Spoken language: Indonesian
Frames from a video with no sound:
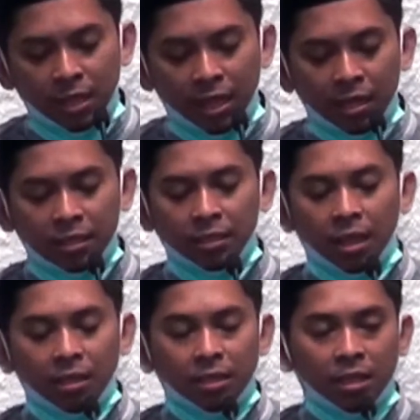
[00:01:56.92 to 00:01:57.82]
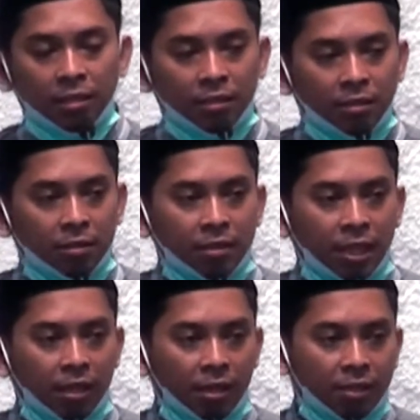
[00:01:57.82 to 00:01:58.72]
janganlah sekalian
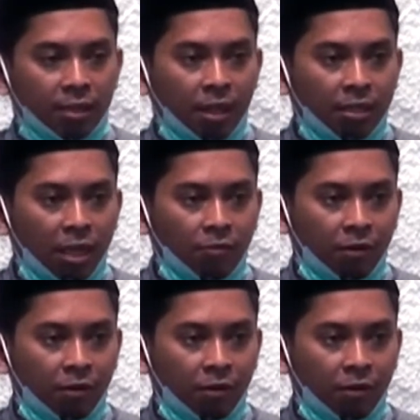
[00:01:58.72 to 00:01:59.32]
janganlah sekalian